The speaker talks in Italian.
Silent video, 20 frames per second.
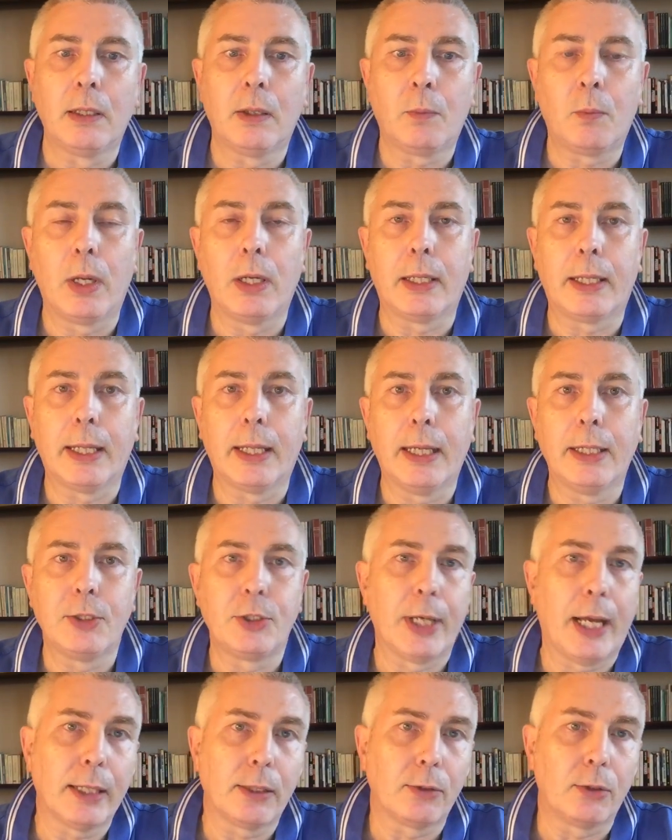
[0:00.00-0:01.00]
Quel che è
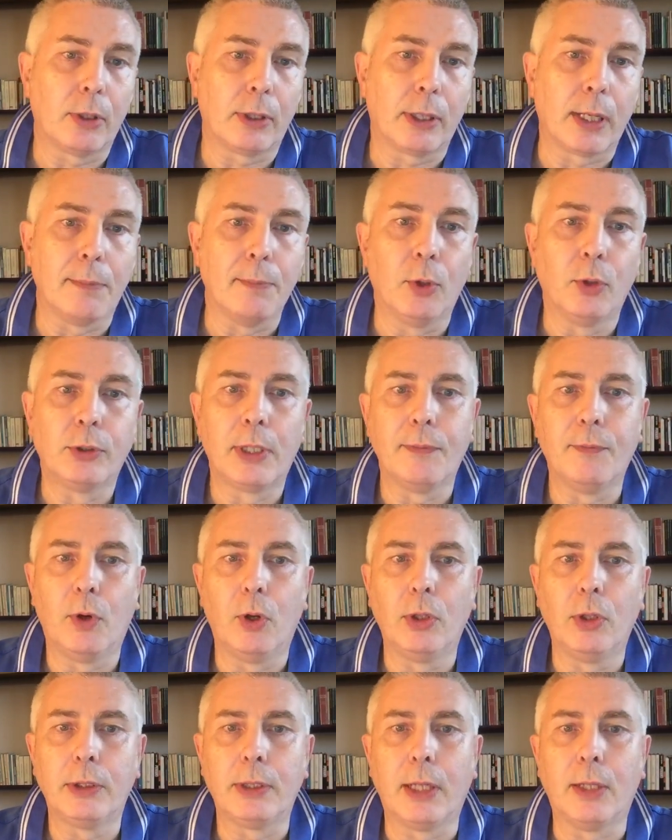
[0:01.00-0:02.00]
certo è che molte
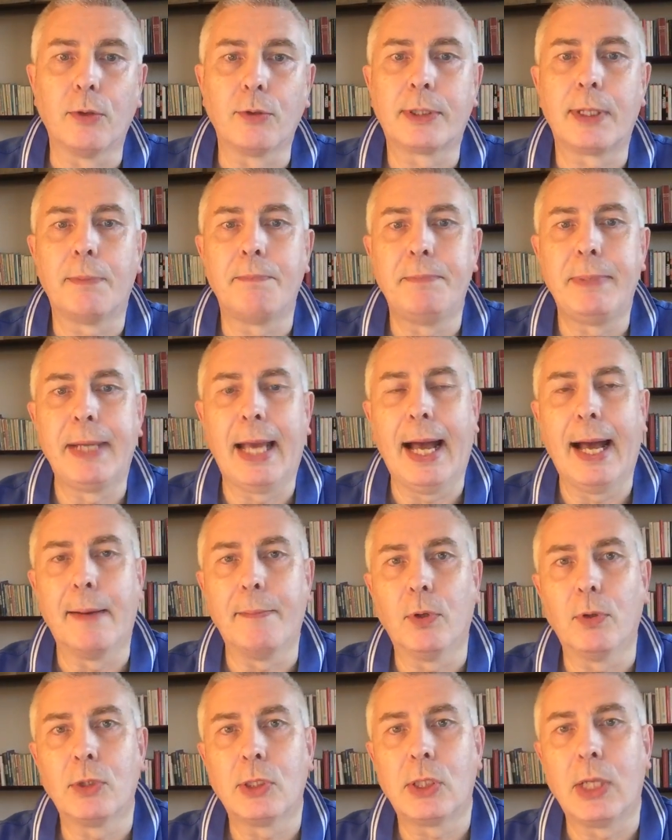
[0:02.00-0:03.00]
volte non
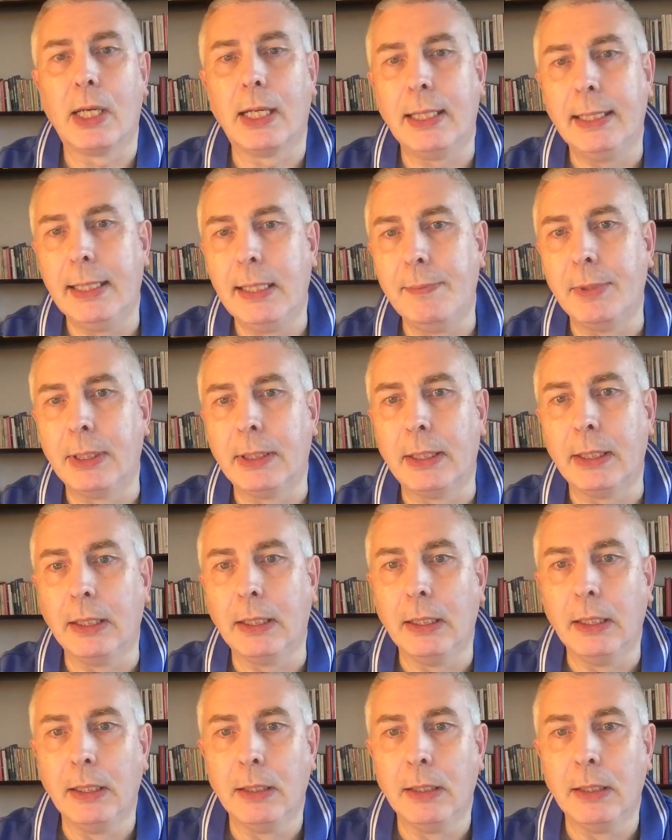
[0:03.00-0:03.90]
sappiamo se i limiti